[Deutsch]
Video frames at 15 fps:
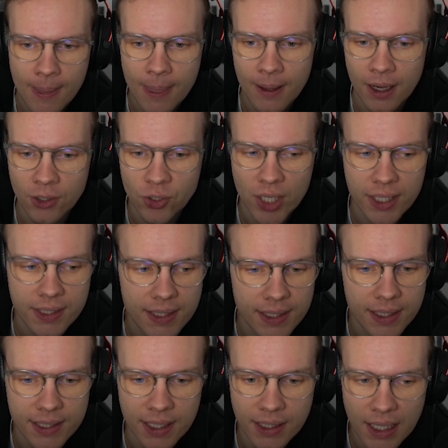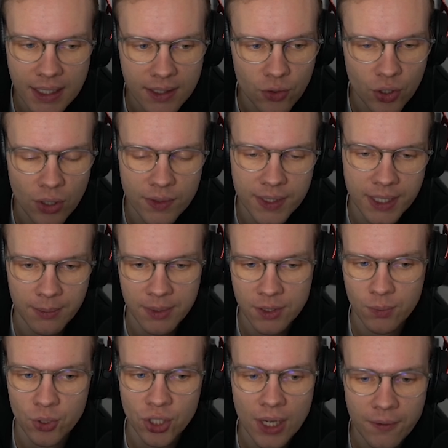anstatt sich das halt anzuschauen, sich damit zu
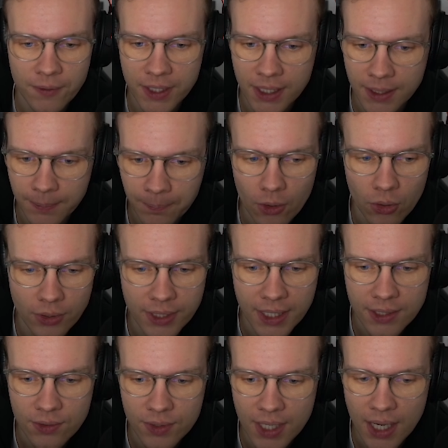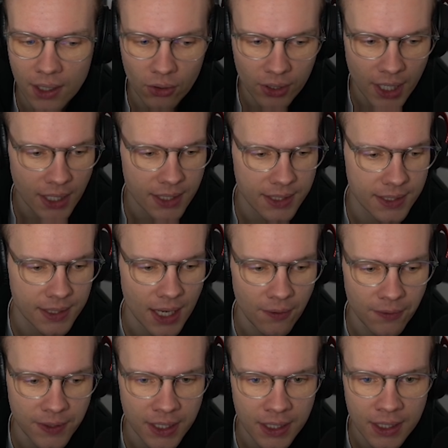beschäftigen und dann zu sagen, okay, das ist
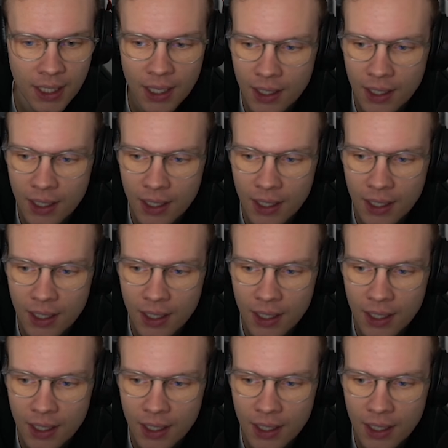heftig,